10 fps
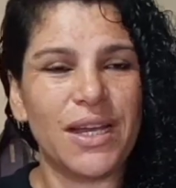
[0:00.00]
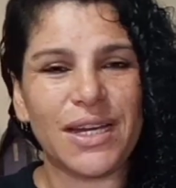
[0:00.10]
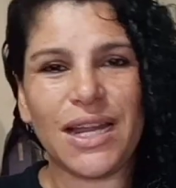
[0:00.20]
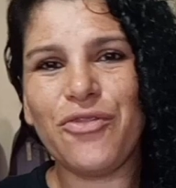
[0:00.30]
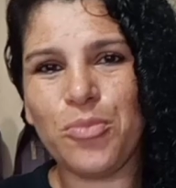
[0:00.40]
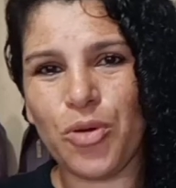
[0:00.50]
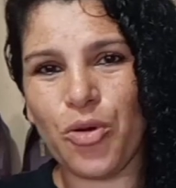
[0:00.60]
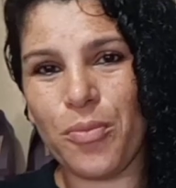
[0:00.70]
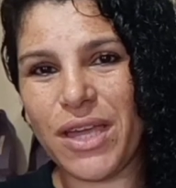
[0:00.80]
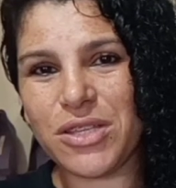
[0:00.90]
Gravo um
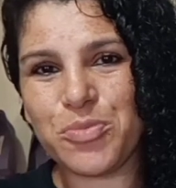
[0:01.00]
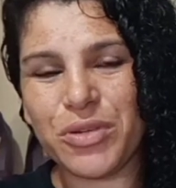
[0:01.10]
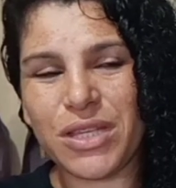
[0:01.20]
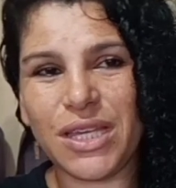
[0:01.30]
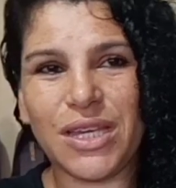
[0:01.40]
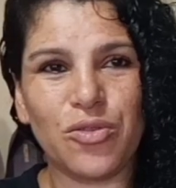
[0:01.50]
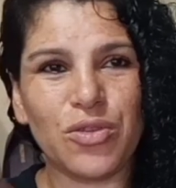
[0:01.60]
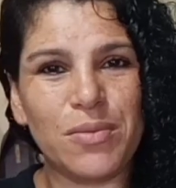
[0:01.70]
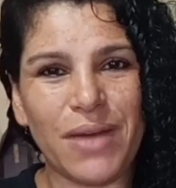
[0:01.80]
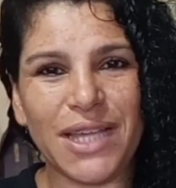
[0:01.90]
pouco menos, porque o
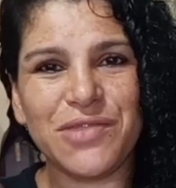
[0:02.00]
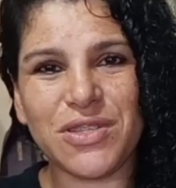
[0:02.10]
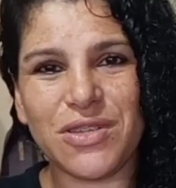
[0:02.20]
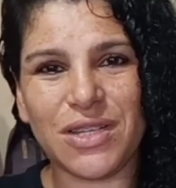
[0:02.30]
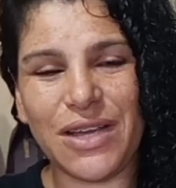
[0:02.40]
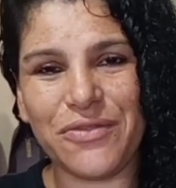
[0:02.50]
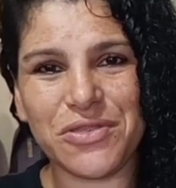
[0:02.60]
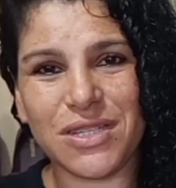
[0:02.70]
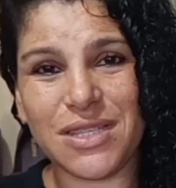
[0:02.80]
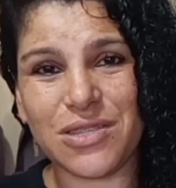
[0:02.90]
que mais dá
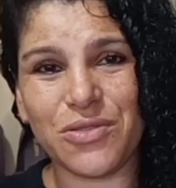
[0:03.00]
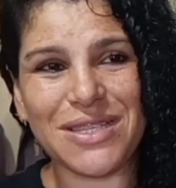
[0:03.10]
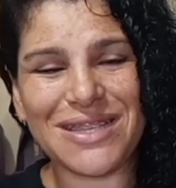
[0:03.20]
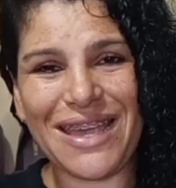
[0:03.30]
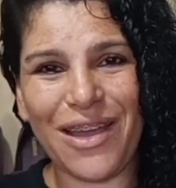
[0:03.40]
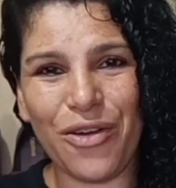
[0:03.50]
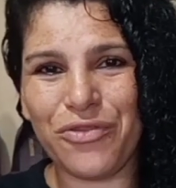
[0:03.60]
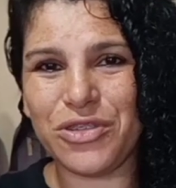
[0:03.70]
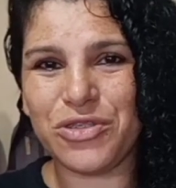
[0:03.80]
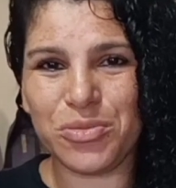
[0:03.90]
visualizações é o
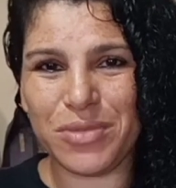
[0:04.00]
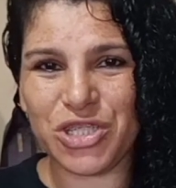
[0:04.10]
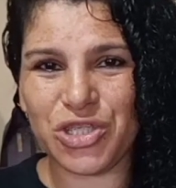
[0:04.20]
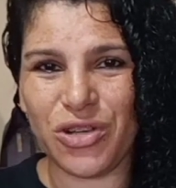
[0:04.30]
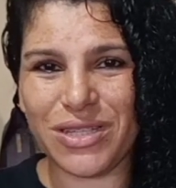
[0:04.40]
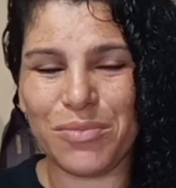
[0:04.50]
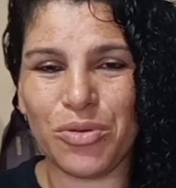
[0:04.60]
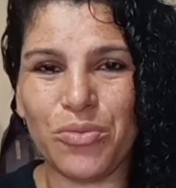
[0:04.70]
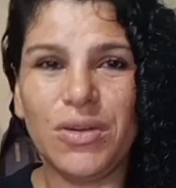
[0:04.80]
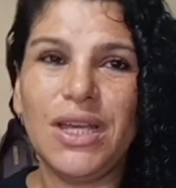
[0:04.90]
vídeo de brechó, tá
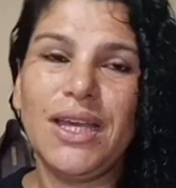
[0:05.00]
bom?